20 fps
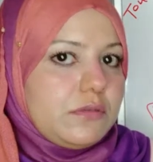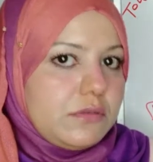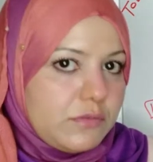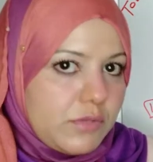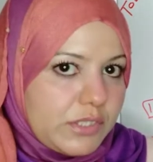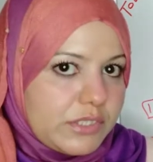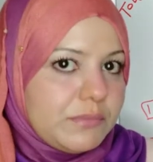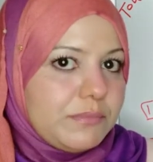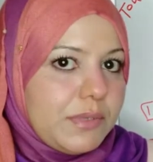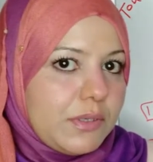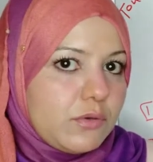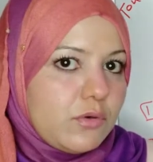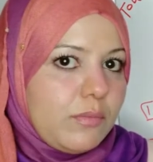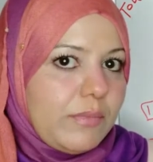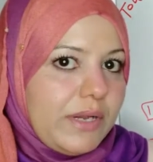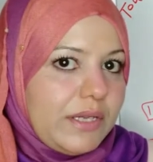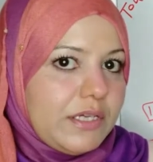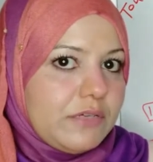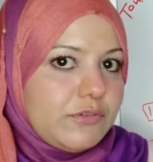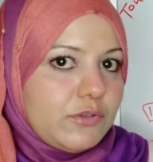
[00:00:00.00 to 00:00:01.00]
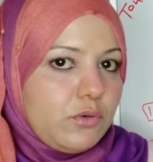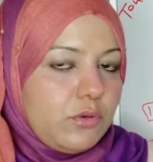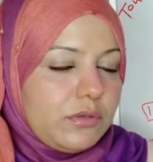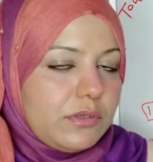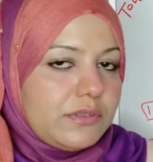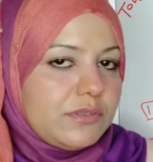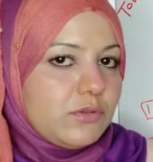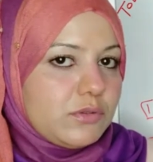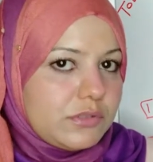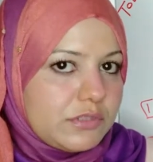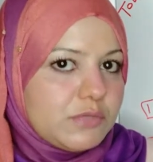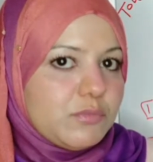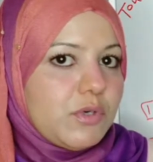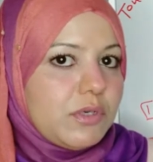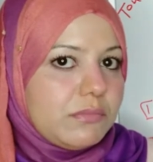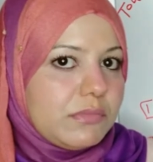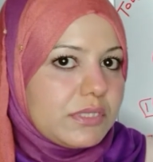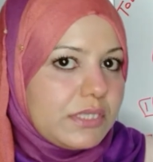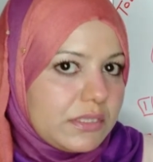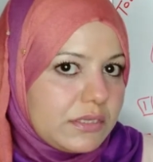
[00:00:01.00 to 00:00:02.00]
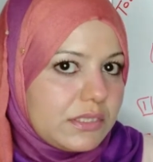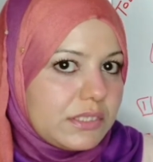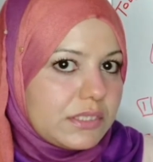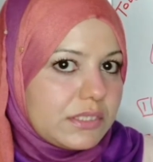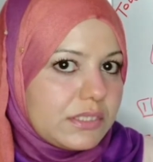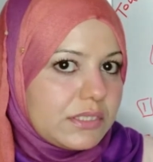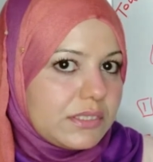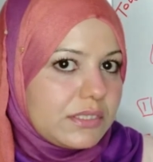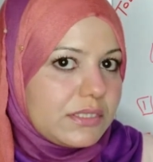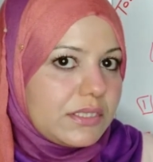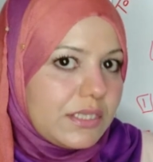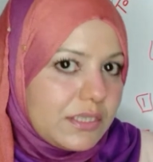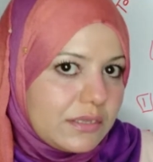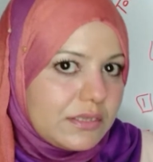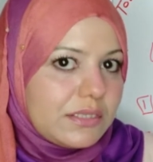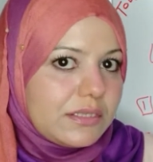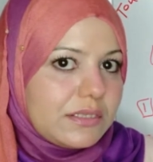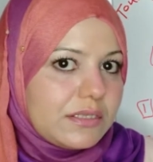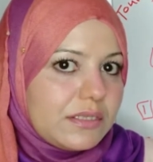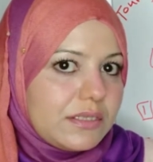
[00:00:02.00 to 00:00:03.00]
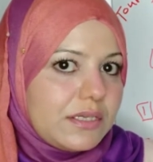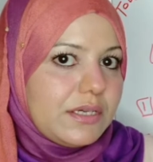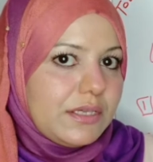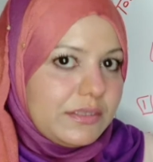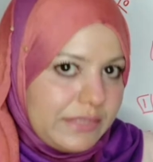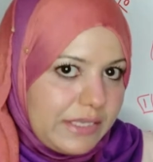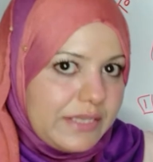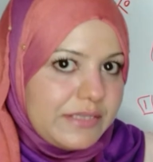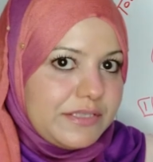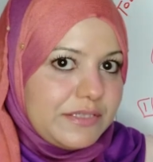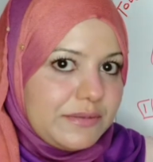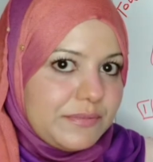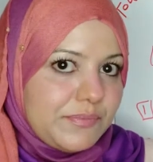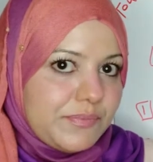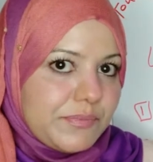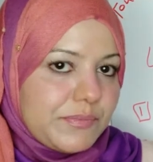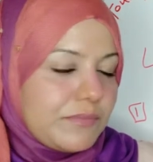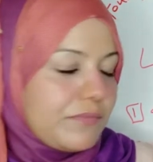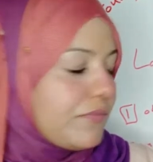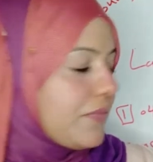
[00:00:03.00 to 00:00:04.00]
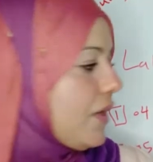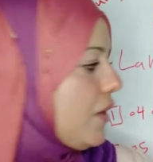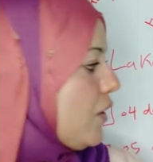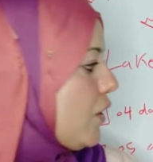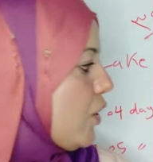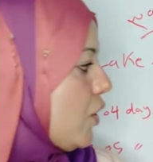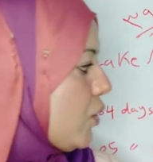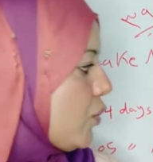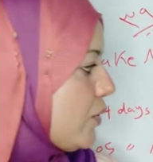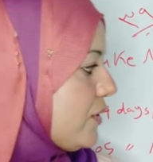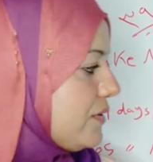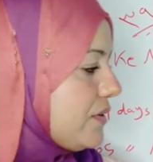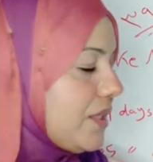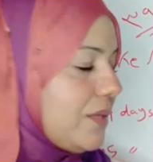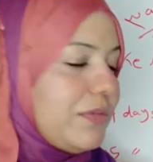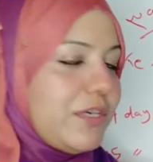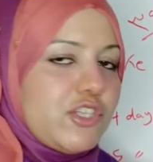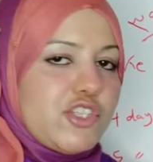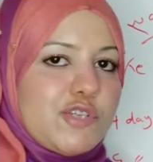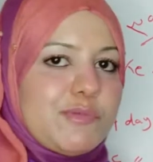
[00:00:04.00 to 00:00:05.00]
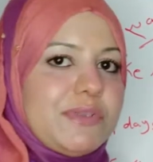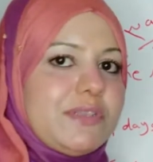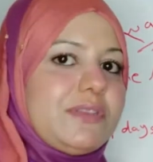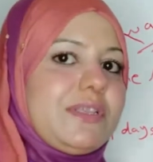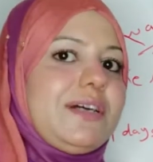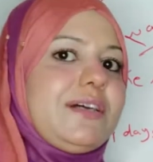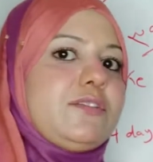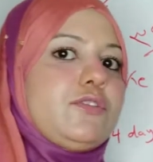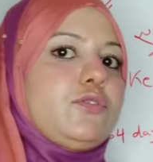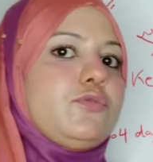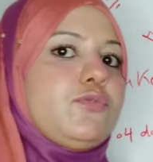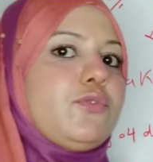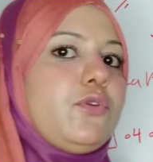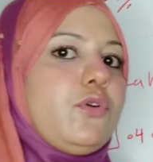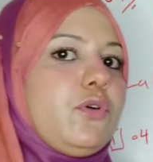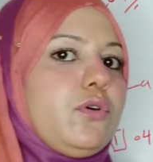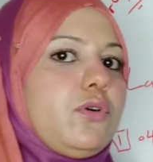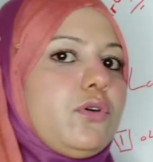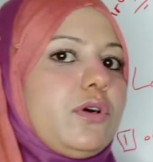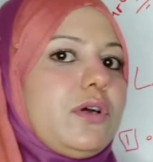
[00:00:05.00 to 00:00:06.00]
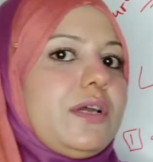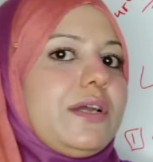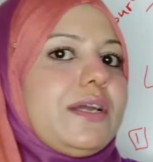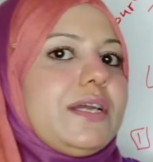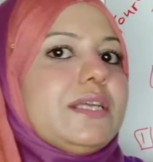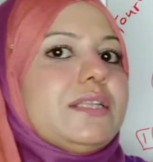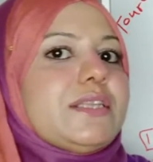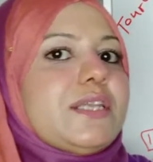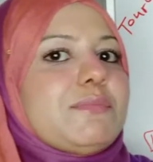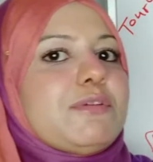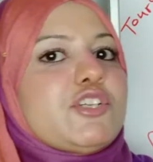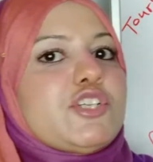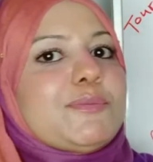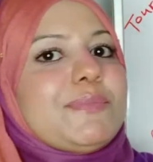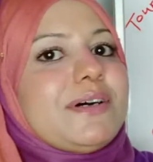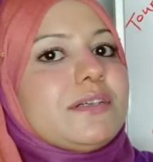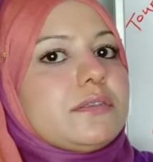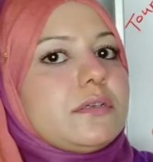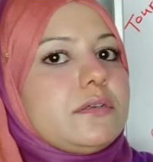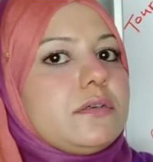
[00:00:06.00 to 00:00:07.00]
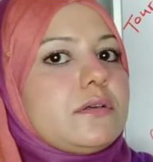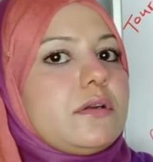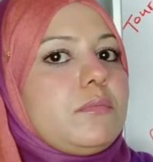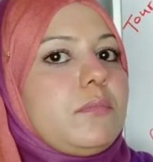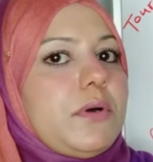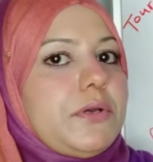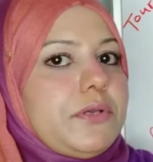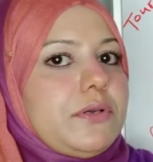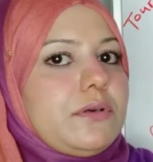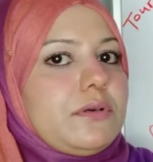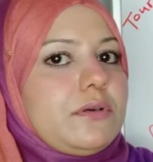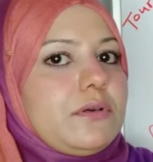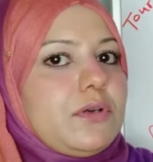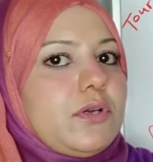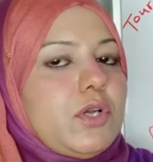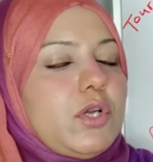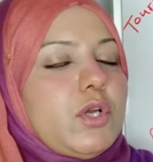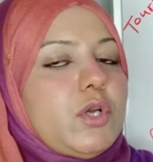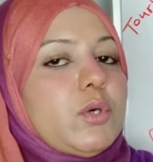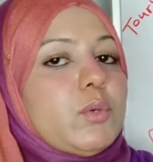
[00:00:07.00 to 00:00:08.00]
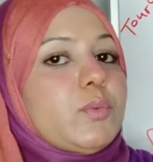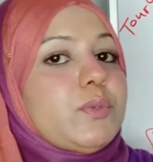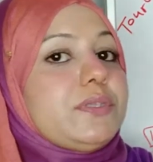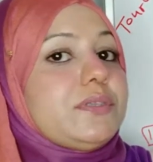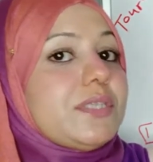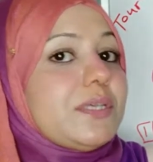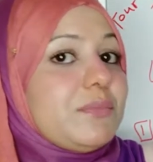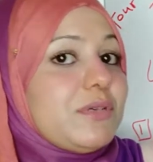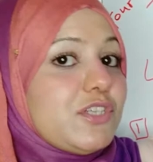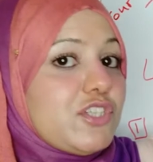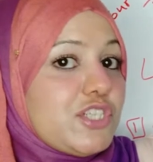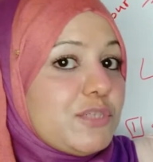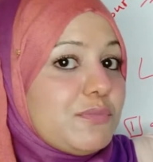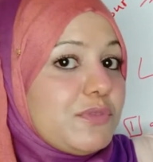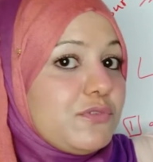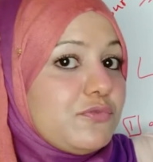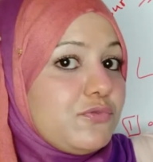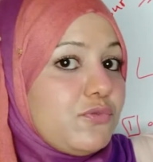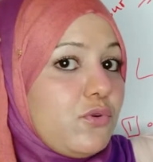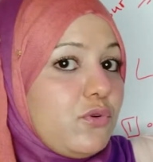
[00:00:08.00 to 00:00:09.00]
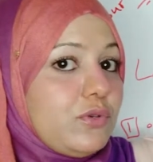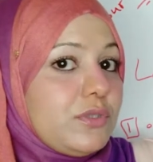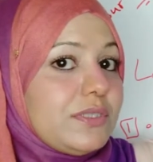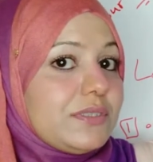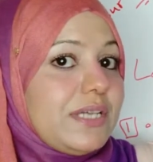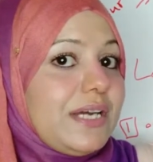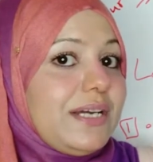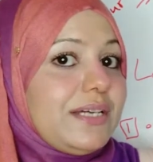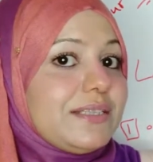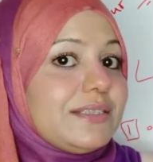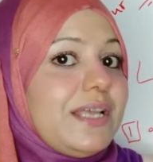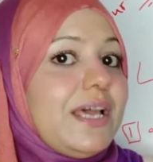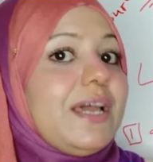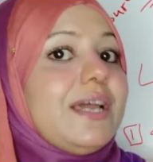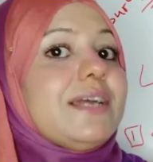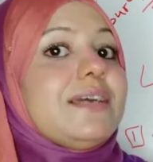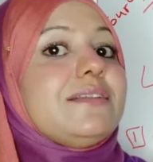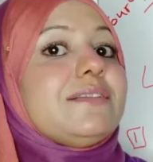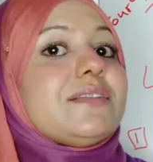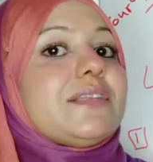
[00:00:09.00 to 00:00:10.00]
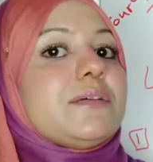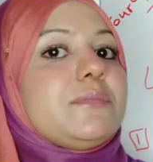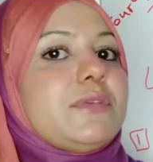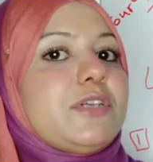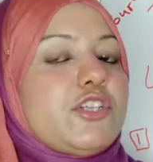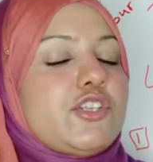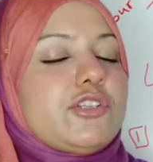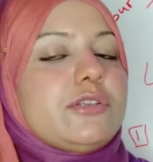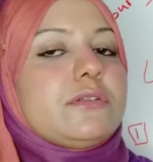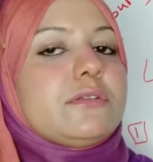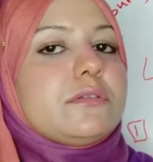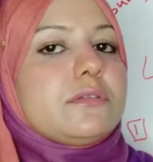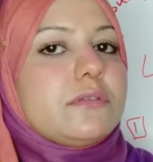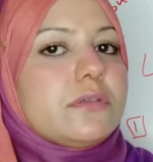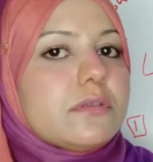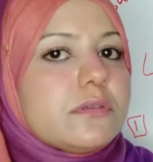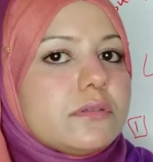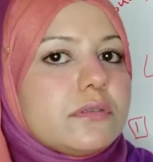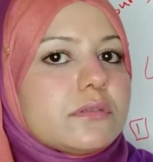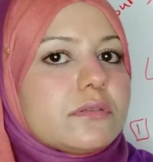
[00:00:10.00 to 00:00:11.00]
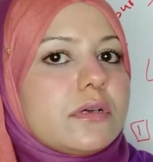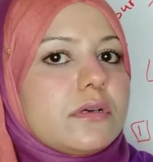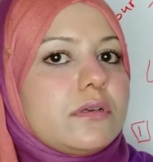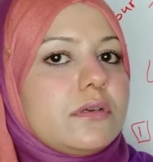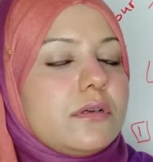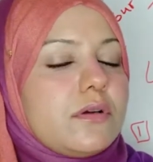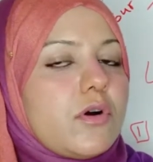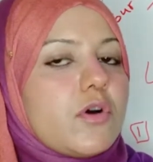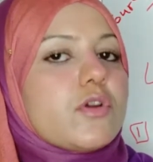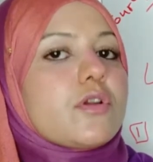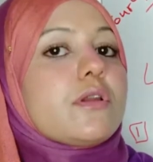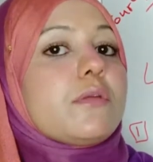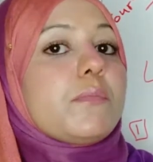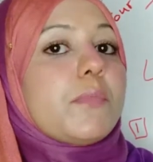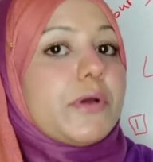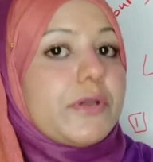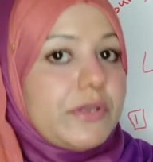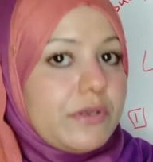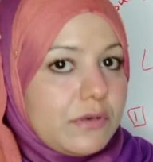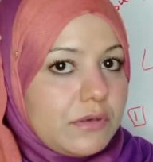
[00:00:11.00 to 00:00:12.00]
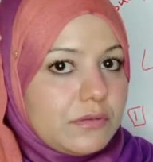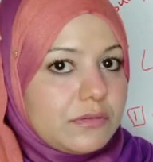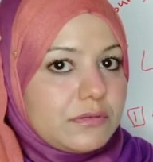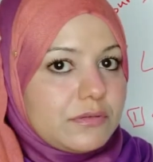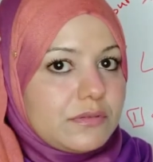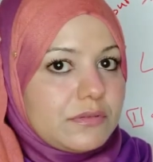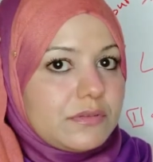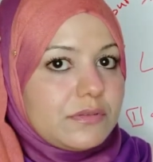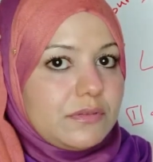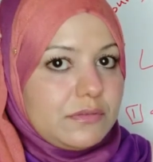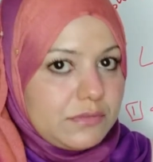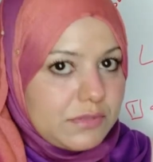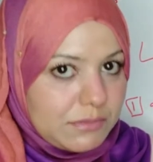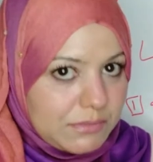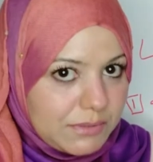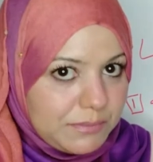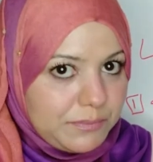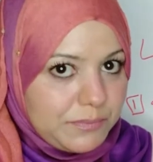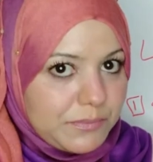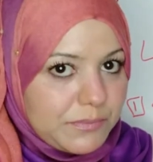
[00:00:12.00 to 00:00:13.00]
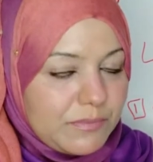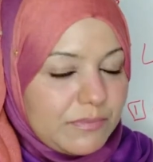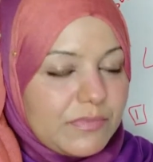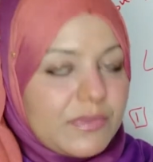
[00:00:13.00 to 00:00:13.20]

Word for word: واخدين بالكم معايا في النقطه دي النقطه دي مهمه جدا جدا تاني وانت ماشي من تحت لفوق انت ماشي مع تيار الميه وانت ماشي من فوق لتحت انت ماشي ضد تيار الميه تمام